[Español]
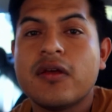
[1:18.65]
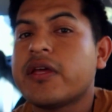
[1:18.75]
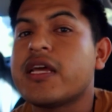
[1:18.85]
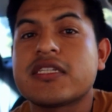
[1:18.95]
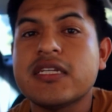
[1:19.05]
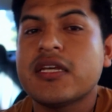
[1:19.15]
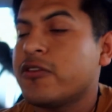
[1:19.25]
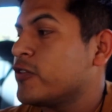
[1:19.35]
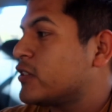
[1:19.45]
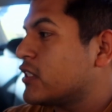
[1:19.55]
y así,
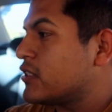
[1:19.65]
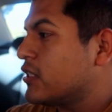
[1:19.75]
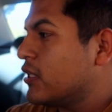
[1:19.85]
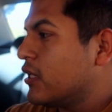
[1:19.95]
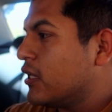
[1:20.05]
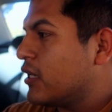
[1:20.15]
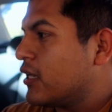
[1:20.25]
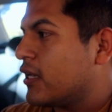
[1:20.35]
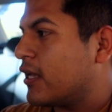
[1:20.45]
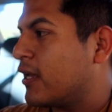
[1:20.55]
entonces,
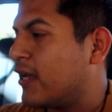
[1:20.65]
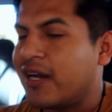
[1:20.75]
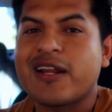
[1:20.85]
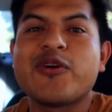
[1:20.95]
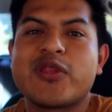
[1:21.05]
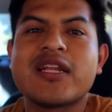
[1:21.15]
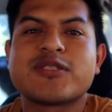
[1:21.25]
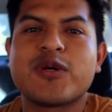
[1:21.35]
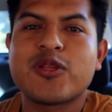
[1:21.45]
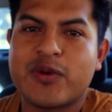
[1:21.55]
eh, ahorita les
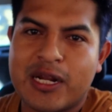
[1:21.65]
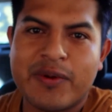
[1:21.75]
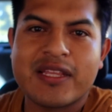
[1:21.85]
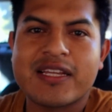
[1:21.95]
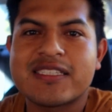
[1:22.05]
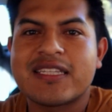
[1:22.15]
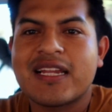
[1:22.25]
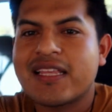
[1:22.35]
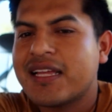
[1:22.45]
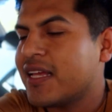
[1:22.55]
cuento, van a ver de qué se
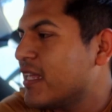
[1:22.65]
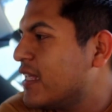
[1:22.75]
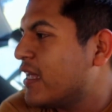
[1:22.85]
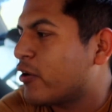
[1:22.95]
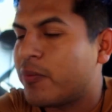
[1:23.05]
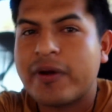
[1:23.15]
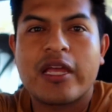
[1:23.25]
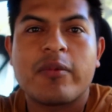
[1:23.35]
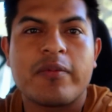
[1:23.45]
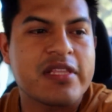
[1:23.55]
trata y
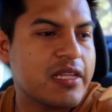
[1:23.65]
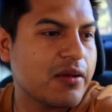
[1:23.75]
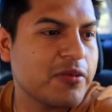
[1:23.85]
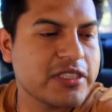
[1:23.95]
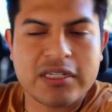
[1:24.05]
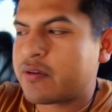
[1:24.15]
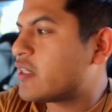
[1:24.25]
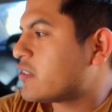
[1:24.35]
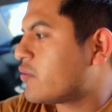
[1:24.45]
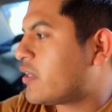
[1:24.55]
acompáñenme mientras. Vamos a echar una
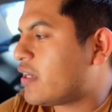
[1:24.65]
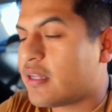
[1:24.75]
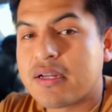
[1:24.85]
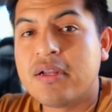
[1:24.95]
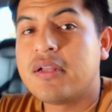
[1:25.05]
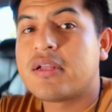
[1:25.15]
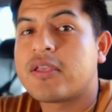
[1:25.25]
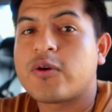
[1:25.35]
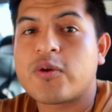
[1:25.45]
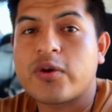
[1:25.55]
desayunada.
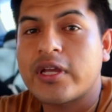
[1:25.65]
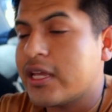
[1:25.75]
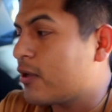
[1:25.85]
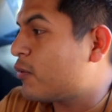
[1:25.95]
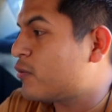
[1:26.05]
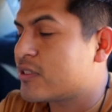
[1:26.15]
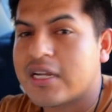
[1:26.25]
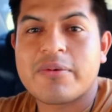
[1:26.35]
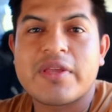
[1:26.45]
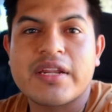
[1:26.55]
Yo creo que vamos a
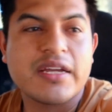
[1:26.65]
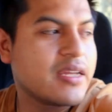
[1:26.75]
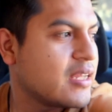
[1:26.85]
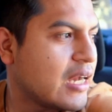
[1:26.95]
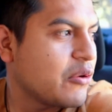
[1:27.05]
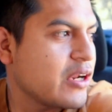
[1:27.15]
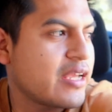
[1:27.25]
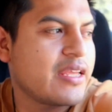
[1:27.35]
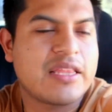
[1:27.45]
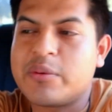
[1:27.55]
la birria, a una
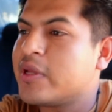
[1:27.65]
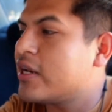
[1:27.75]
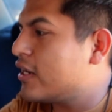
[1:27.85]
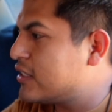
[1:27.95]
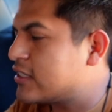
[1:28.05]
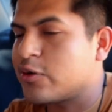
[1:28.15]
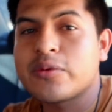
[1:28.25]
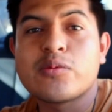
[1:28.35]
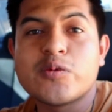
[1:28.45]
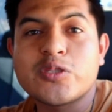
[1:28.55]
que también les
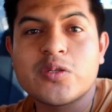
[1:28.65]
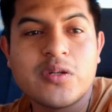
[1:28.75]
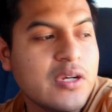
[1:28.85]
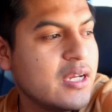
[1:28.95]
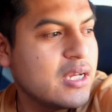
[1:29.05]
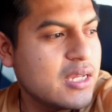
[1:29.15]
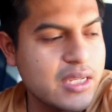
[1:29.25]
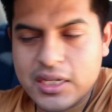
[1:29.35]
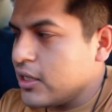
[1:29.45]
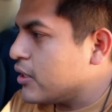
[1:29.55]
recomiendo mucho.
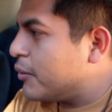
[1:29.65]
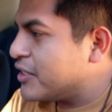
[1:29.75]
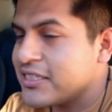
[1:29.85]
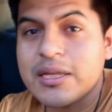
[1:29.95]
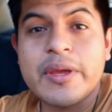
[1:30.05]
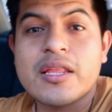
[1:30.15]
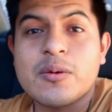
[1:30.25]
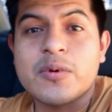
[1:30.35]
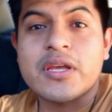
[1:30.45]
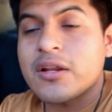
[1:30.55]
Y a ver si está abierta,
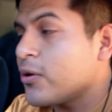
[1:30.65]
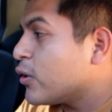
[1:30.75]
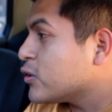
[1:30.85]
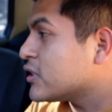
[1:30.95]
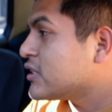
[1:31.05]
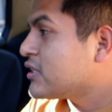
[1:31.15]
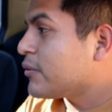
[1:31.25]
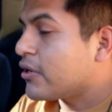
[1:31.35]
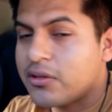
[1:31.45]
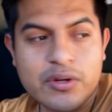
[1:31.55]
porque no, no sé si está
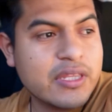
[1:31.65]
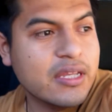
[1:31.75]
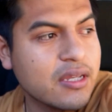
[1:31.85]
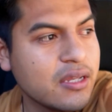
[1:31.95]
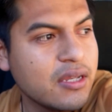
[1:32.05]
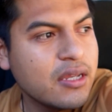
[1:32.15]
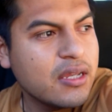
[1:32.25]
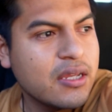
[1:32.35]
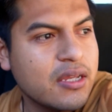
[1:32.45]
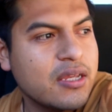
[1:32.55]
abierta ahorita.
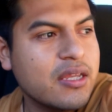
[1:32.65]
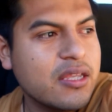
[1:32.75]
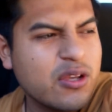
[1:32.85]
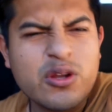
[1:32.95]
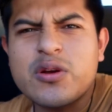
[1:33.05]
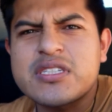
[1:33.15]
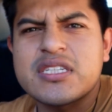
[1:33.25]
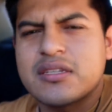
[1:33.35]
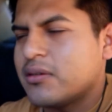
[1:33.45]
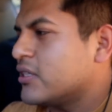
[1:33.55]
Yo creo que
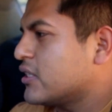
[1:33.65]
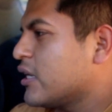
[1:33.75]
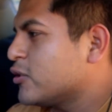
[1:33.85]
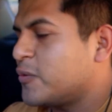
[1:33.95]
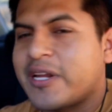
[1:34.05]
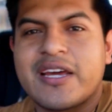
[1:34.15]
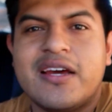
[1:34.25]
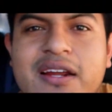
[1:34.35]
sí, así que vamos para allá.